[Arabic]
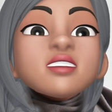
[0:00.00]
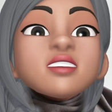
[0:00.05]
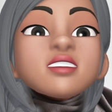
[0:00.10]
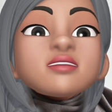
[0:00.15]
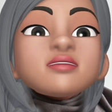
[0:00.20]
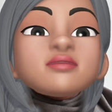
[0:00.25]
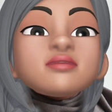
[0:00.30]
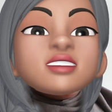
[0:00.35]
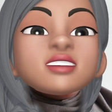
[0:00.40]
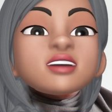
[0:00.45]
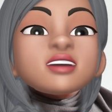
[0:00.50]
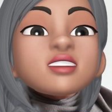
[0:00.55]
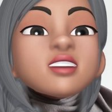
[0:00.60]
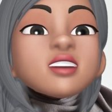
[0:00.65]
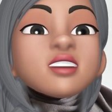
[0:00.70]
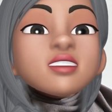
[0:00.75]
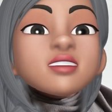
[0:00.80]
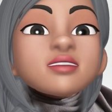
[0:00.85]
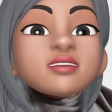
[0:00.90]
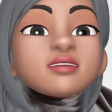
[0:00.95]

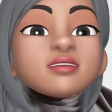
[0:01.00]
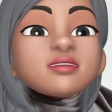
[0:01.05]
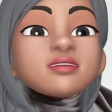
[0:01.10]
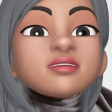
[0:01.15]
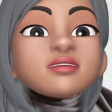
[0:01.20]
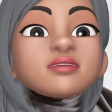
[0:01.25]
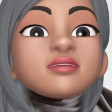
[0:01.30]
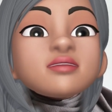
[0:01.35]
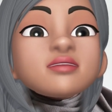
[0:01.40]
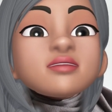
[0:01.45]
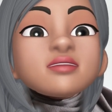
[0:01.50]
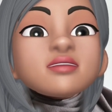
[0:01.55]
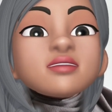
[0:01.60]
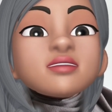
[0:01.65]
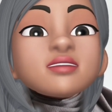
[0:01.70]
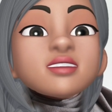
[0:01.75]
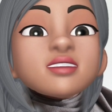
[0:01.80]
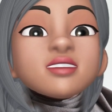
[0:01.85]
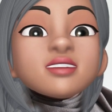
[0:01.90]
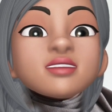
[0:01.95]
ميشيل
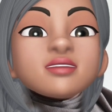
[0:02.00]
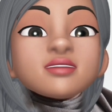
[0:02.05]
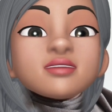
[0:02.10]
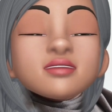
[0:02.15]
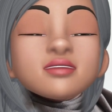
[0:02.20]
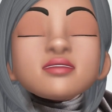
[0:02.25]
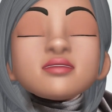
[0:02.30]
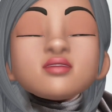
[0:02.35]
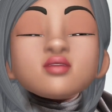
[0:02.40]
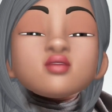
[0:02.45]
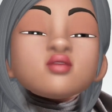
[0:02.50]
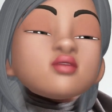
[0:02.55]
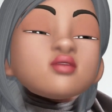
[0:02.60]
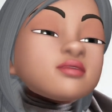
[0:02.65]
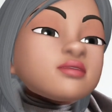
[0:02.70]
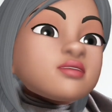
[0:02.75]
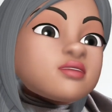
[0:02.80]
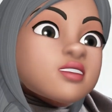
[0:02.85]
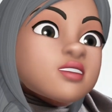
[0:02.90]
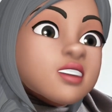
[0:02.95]
آه، كان عنده
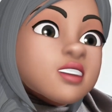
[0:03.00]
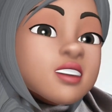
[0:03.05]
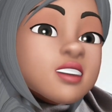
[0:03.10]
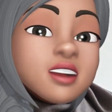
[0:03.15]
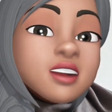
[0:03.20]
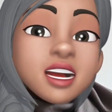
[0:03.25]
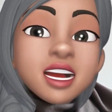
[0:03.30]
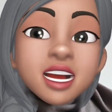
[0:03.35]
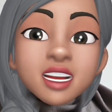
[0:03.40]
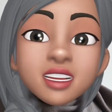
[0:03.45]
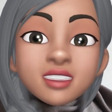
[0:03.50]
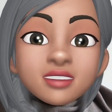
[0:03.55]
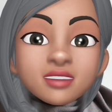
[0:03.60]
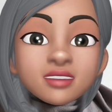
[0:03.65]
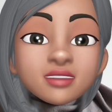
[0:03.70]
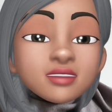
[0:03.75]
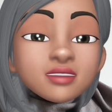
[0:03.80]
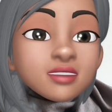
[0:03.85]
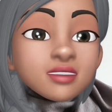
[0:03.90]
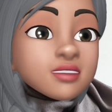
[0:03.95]
طفولة
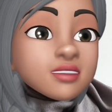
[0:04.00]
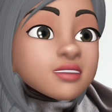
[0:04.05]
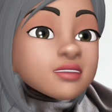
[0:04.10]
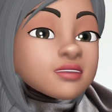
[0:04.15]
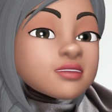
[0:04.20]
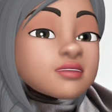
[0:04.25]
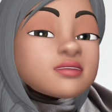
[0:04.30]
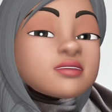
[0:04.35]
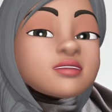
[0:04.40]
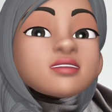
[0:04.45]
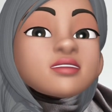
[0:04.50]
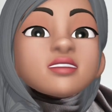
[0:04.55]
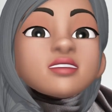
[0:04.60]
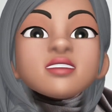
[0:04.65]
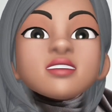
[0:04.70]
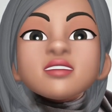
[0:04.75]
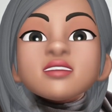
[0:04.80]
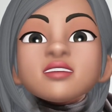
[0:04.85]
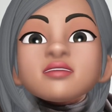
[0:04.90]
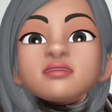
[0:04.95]
عادية
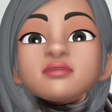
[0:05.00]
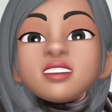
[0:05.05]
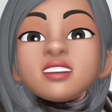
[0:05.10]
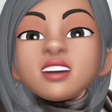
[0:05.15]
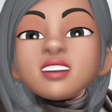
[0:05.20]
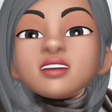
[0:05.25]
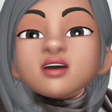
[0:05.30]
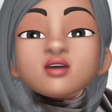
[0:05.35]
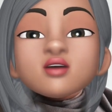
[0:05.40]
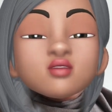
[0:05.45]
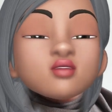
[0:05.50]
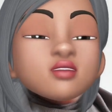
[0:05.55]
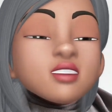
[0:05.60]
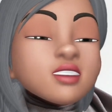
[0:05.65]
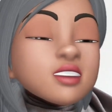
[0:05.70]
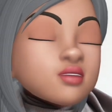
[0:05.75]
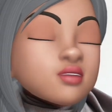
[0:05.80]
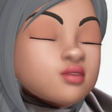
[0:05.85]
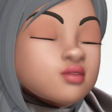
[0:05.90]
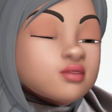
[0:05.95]
آه، ما كانش عنده
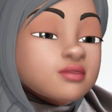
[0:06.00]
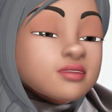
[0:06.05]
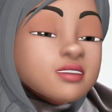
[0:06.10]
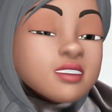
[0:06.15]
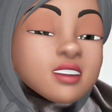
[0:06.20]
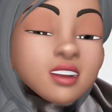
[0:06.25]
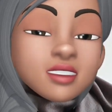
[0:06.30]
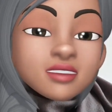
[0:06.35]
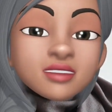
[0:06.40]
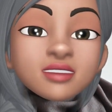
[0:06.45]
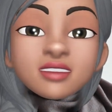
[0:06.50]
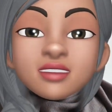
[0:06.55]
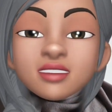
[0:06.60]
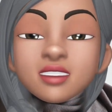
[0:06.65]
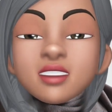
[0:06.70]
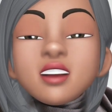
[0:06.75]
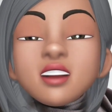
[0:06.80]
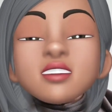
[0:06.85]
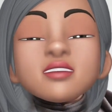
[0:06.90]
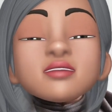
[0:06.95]
أي ظروف
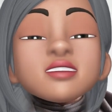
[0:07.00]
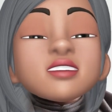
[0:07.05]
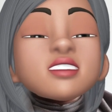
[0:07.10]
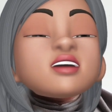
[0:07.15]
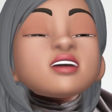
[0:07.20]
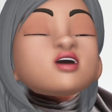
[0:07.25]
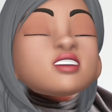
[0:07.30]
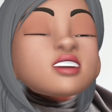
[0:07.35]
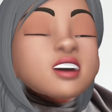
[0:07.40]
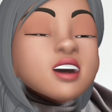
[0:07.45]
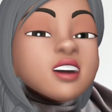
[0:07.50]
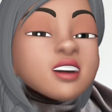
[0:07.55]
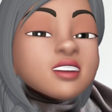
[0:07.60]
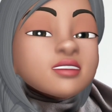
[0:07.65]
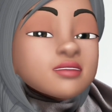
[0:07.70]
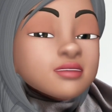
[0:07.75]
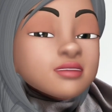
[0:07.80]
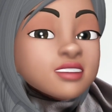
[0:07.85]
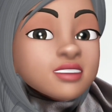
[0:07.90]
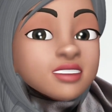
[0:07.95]
قاسية ما كانش
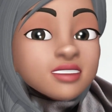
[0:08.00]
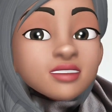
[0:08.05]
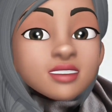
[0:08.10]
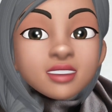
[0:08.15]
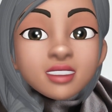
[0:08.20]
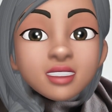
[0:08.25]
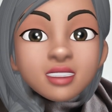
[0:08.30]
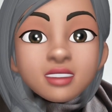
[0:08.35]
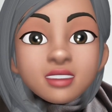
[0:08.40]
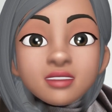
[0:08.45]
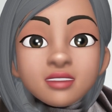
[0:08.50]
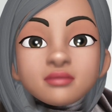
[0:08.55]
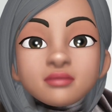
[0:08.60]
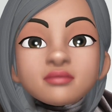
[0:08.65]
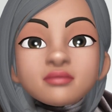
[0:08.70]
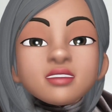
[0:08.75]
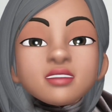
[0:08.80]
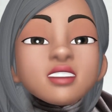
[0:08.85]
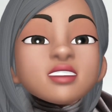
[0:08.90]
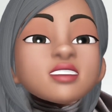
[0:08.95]
كيعاني من تعذيب
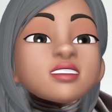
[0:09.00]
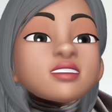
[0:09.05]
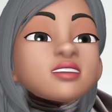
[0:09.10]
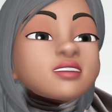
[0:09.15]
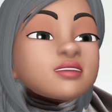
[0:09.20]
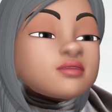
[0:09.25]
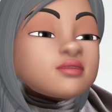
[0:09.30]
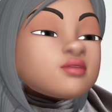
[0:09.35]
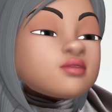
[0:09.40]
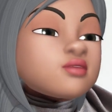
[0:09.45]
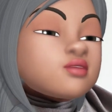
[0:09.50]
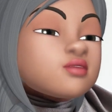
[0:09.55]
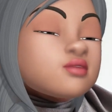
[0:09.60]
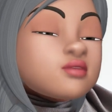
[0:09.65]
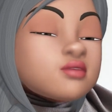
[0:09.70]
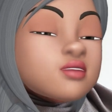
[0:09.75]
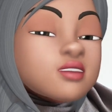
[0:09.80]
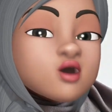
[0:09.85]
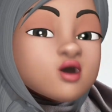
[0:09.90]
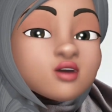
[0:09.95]
ما كانش عنده
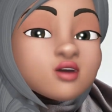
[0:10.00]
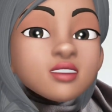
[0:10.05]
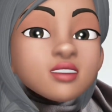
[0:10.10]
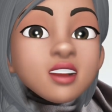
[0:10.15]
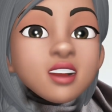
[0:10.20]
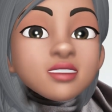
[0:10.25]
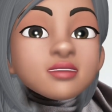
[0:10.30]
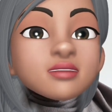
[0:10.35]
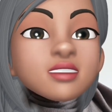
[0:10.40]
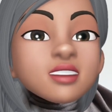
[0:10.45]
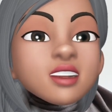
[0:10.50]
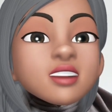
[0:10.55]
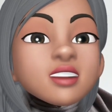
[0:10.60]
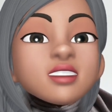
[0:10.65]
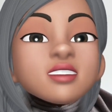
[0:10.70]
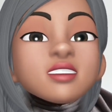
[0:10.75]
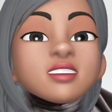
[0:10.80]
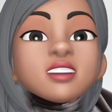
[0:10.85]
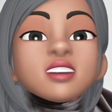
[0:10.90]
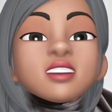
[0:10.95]
سلوك
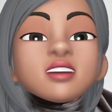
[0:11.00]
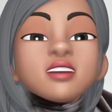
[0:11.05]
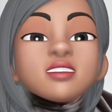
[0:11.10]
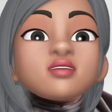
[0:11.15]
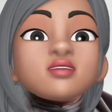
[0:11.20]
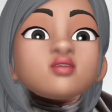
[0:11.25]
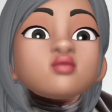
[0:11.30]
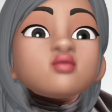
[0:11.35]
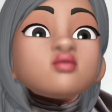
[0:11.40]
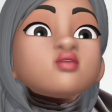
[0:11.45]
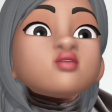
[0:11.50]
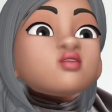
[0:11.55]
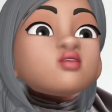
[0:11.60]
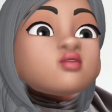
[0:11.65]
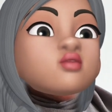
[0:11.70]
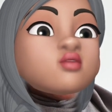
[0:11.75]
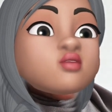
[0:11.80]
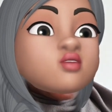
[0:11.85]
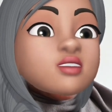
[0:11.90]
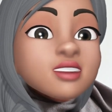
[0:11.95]
إجرامي تزوج
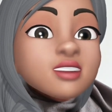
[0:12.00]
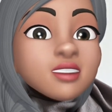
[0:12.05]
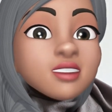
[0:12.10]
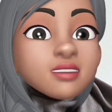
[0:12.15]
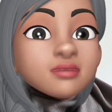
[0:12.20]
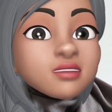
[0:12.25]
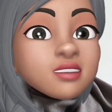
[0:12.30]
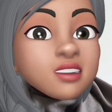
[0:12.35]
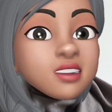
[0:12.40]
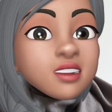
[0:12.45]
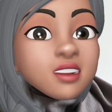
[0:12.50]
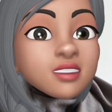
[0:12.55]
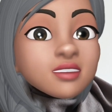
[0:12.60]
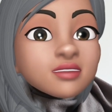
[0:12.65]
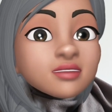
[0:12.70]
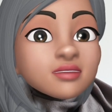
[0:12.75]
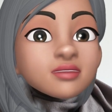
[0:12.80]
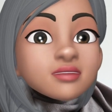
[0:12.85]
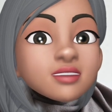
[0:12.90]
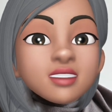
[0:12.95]
جوج ديال
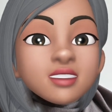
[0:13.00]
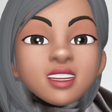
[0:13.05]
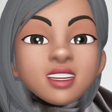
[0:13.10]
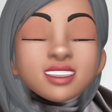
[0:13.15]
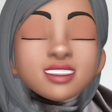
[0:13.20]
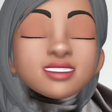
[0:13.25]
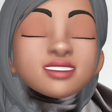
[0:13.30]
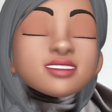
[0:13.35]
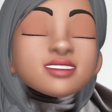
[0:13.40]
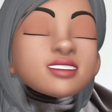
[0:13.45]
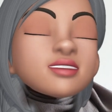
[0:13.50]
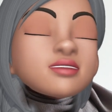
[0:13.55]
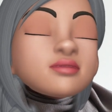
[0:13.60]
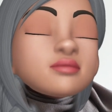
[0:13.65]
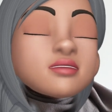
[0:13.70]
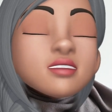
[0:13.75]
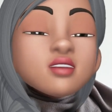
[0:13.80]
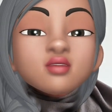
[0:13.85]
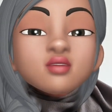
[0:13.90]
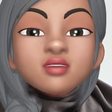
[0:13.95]
المرات لكن
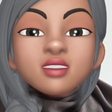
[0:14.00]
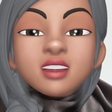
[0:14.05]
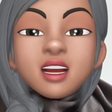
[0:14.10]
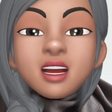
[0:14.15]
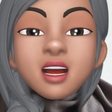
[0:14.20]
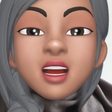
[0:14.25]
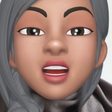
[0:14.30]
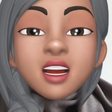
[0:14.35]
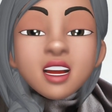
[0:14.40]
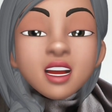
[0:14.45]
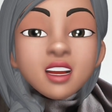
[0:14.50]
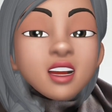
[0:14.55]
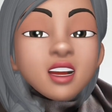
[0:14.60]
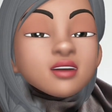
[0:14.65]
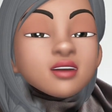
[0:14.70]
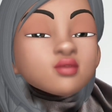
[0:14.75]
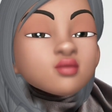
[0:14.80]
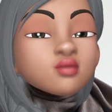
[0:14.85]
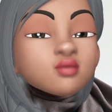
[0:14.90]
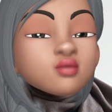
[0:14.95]
قوه
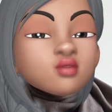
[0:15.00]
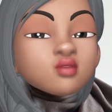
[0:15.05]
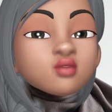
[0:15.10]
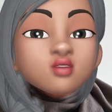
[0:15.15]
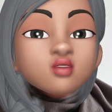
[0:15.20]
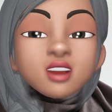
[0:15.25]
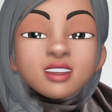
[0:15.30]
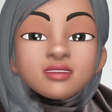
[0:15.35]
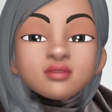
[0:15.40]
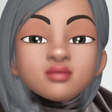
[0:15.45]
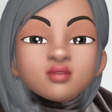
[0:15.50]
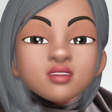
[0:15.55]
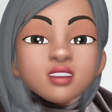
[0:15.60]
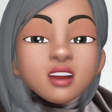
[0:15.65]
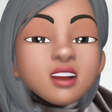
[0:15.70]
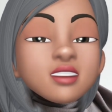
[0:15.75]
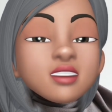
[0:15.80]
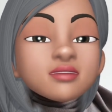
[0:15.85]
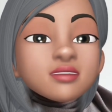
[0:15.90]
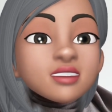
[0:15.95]
الخيالات والميولات
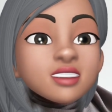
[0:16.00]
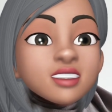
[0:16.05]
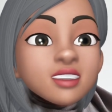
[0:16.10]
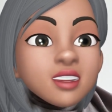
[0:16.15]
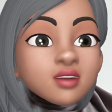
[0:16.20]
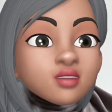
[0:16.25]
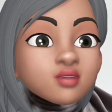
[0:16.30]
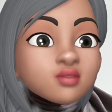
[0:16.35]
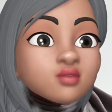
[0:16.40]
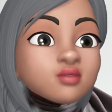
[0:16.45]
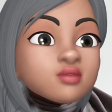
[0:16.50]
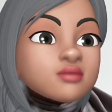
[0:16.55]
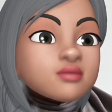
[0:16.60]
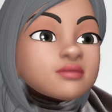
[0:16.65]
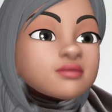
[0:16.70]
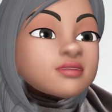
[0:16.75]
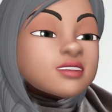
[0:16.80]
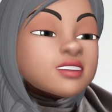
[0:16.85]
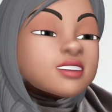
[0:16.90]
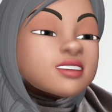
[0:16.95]
المنحرفة ديالو
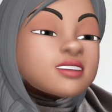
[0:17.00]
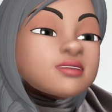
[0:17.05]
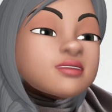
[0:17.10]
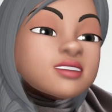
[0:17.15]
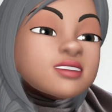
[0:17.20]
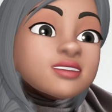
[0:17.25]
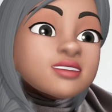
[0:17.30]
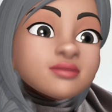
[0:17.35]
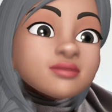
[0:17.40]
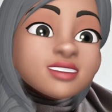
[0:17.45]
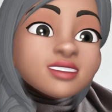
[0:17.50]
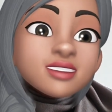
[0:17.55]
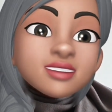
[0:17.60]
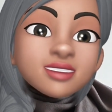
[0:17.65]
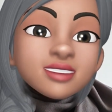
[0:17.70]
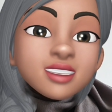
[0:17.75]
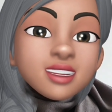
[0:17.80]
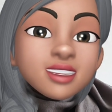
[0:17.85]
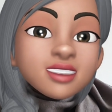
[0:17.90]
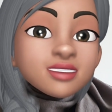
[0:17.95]
بالنسبة
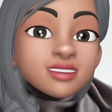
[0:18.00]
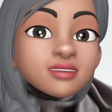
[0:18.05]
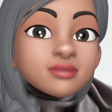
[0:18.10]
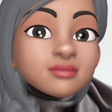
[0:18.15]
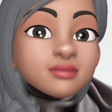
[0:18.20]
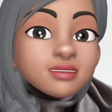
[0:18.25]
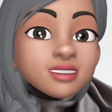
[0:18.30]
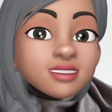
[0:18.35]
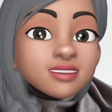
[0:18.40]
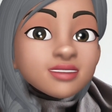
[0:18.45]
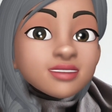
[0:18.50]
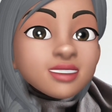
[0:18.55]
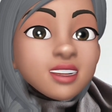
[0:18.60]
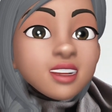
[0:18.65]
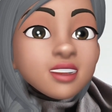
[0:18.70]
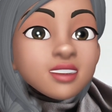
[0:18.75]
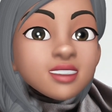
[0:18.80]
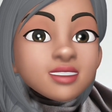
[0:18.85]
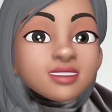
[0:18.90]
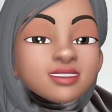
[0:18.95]
للبنيتات البنات
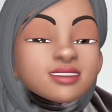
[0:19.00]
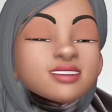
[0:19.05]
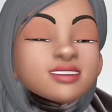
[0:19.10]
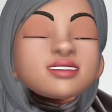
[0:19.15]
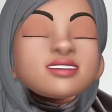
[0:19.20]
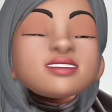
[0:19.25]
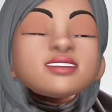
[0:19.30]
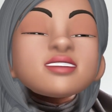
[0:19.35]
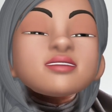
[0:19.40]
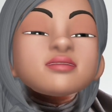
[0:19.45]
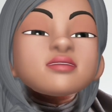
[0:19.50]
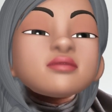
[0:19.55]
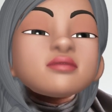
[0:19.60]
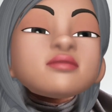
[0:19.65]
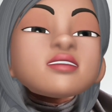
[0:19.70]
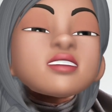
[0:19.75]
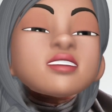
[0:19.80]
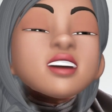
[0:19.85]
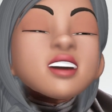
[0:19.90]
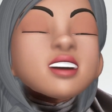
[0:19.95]
الصغار كانت هي السبب
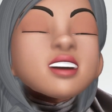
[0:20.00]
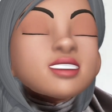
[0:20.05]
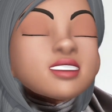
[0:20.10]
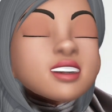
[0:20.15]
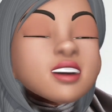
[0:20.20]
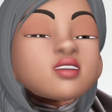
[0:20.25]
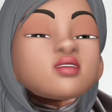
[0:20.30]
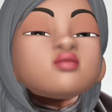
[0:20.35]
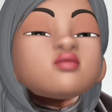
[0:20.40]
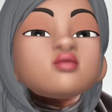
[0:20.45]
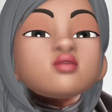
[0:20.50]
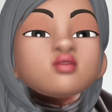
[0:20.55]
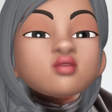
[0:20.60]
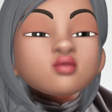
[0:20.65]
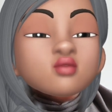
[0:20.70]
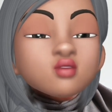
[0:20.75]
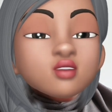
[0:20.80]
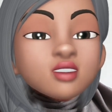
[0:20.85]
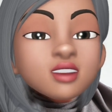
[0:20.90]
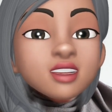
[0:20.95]
في الطلاق ديالو
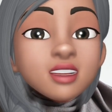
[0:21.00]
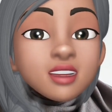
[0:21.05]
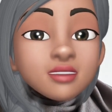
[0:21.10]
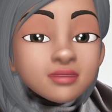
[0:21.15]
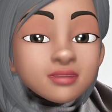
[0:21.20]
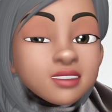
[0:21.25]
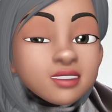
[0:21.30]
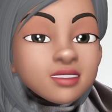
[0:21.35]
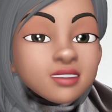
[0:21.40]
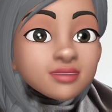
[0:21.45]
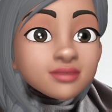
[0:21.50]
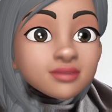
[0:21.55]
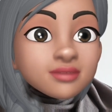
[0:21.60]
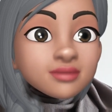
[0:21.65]
جوج ديال المرات